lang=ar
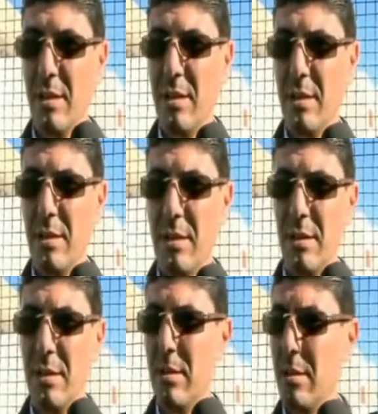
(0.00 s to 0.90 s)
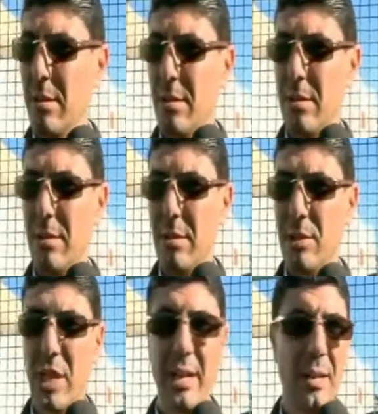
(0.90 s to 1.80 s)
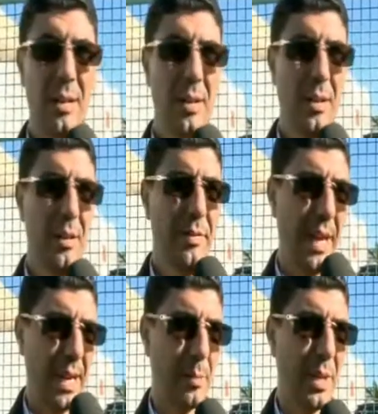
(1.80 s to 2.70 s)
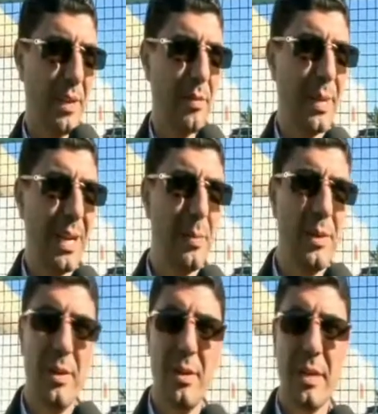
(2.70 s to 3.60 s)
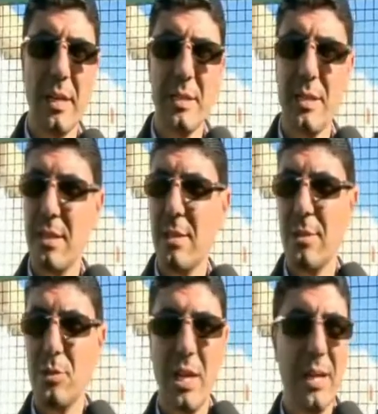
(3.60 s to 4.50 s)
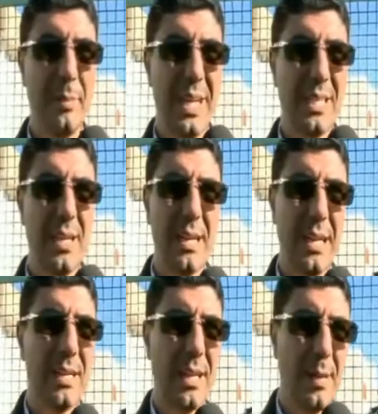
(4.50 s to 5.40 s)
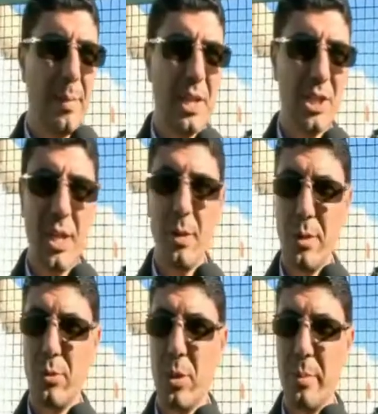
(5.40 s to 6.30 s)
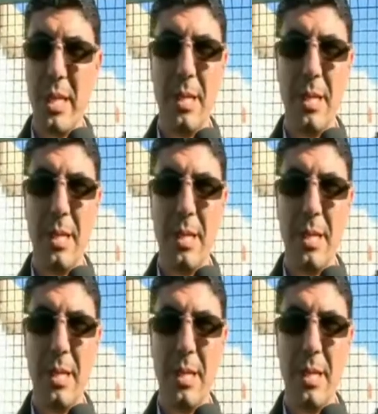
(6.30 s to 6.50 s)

أه ان شاء الله الفرحه الكبيره في الملعب الرئيسي ان شاء الله معناتها يقع احترام الاجيال اللي وعدونا